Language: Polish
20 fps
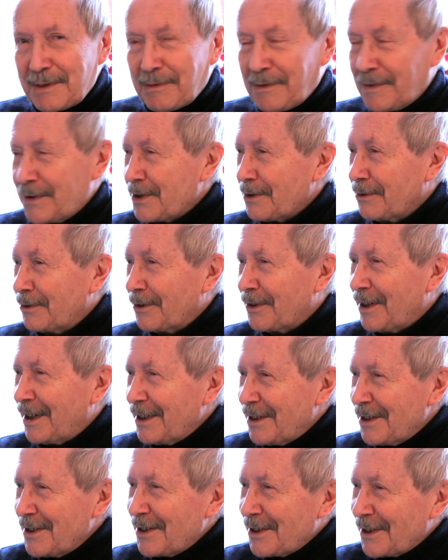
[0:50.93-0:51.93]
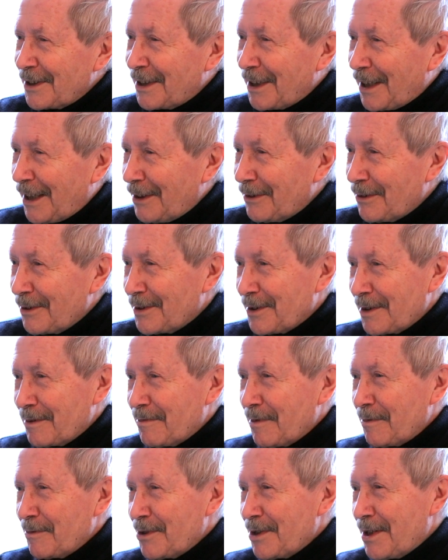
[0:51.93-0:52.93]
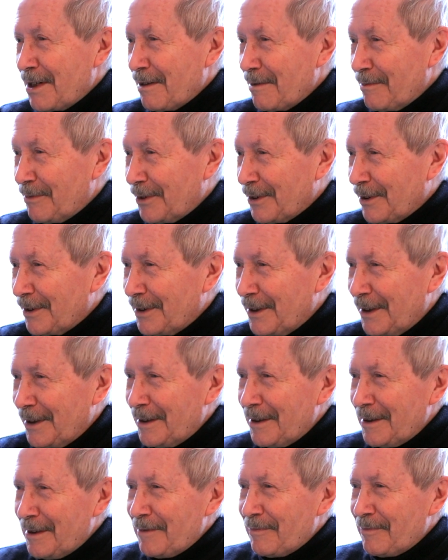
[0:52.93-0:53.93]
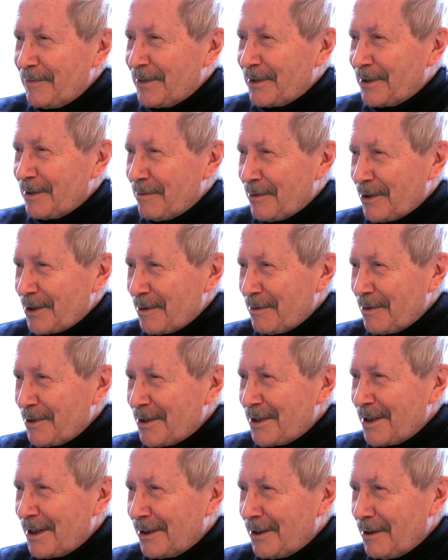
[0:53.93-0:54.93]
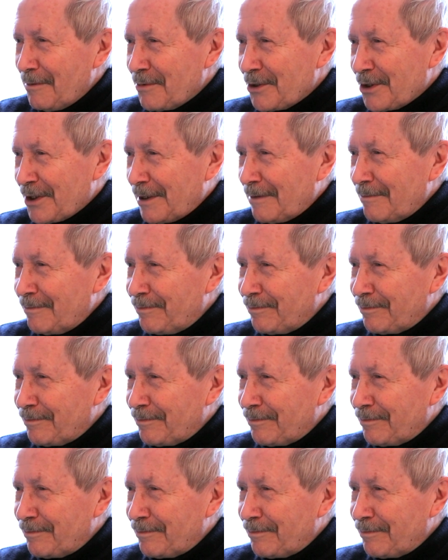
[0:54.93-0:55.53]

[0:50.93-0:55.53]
Powiedział do Kaliningradu. Sobie pomyślałem, no to może być niedobrze.